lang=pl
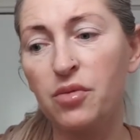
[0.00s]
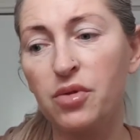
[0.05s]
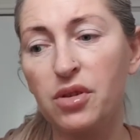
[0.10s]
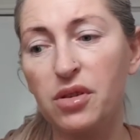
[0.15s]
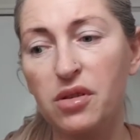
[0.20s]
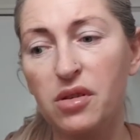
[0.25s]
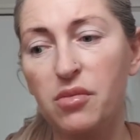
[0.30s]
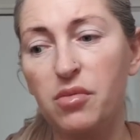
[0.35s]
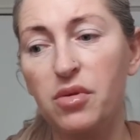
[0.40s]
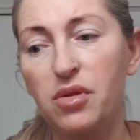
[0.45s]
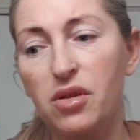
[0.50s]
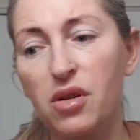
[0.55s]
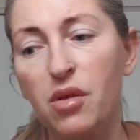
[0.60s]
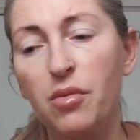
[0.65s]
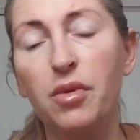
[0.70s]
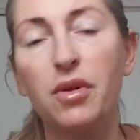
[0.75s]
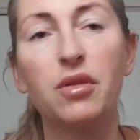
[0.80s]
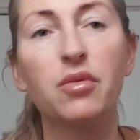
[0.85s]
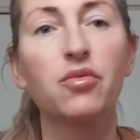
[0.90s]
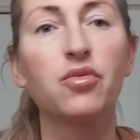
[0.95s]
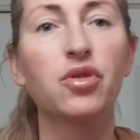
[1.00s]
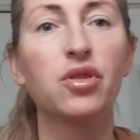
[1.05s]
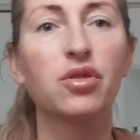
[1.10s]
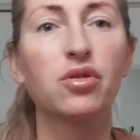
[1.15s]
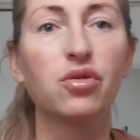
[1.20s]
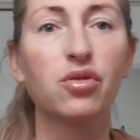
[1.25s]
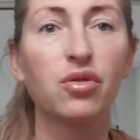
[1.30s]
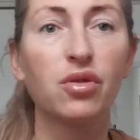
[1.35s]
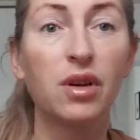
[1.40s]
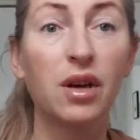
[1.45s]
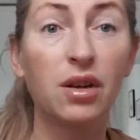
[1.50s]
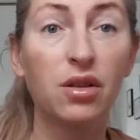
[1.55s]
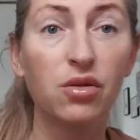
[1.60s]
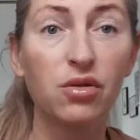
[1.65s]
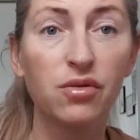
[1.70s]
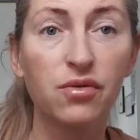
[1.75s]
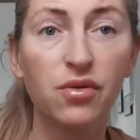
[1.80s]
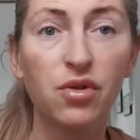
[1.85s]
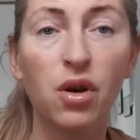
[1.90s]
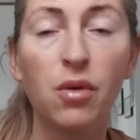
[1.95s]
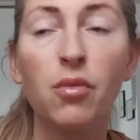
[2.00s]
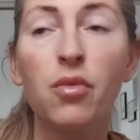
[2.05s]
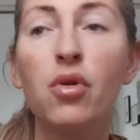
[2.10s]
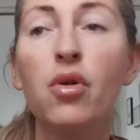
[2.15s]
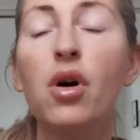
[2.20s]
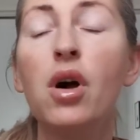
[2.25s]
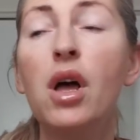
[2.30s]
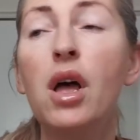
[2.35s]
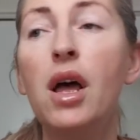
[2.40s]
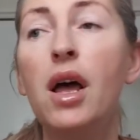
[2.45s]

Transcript: muszę zrobić obiad, muszę coś ogarnąć w domu,